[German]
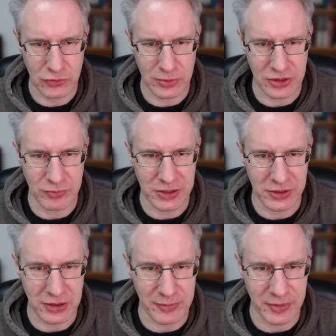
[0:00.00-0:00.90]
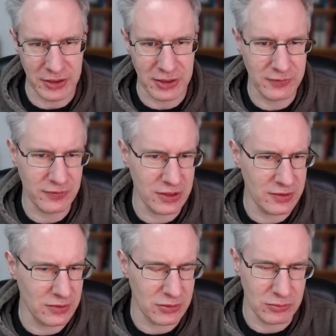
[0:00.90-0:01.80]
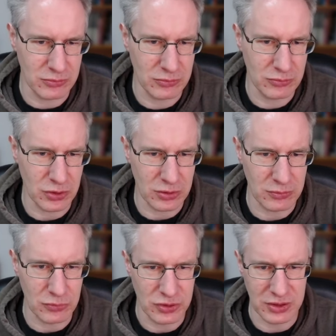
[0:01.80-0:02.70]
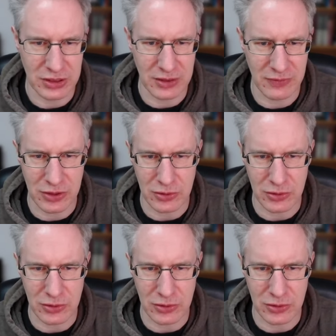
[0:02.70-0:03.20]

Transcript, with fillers: Schwarz spielt dann einmal da, Weiß ähm, ja, muss da irgendwie